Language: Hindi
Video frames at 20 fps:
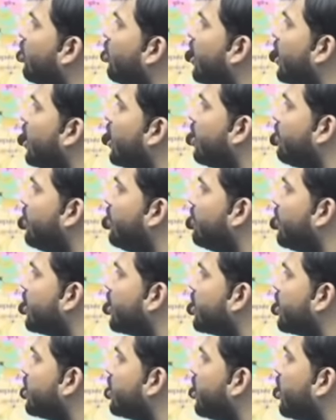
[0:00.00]
लेकर विपक्ष
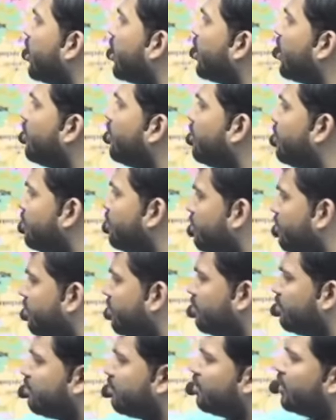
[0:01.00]
के सदन के
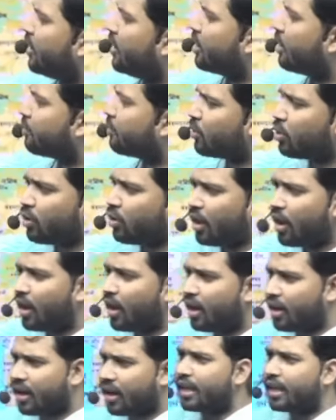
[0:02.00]
ये सब तो
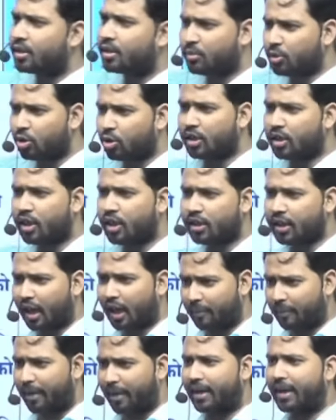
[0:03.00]
हर राज्य में होते रहता है
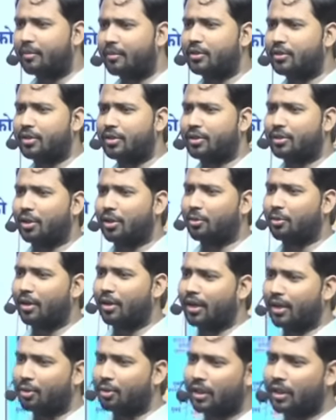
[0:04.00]
हमारे यहाँ भी शिक्षक को
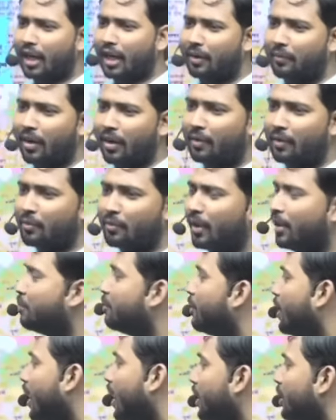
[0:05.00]
लेकर होता है हमारे
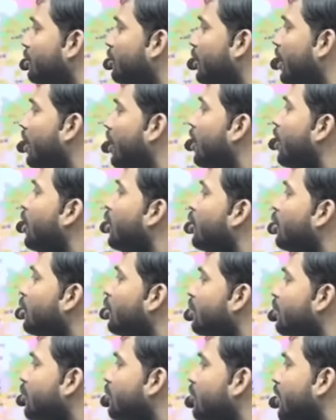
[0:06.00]
बहाली हो जाए उप
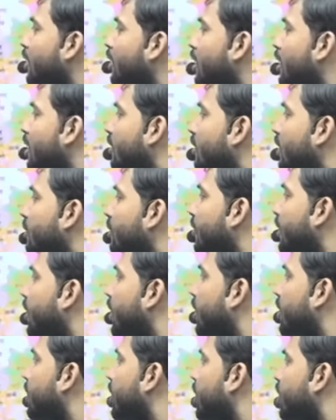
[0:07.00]
मुख्यमंत्री देवेंद्र
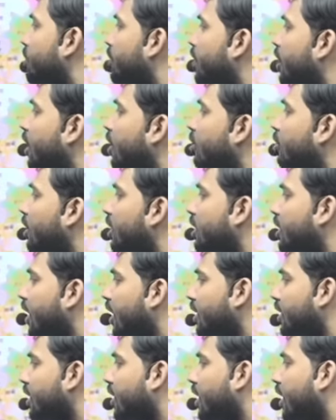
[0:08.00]
फडणवीस ने इस विधेयक को
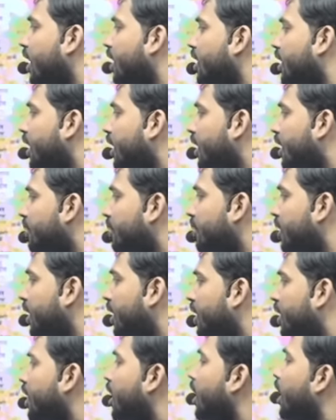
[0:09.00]
ऐतिहासिक करा दिया
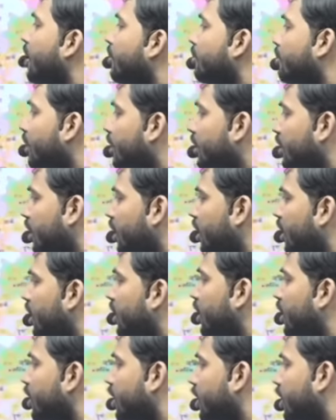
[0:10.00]
कैबिनेट मंत्री
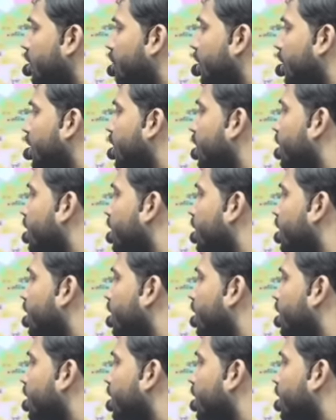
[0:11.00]
दीपक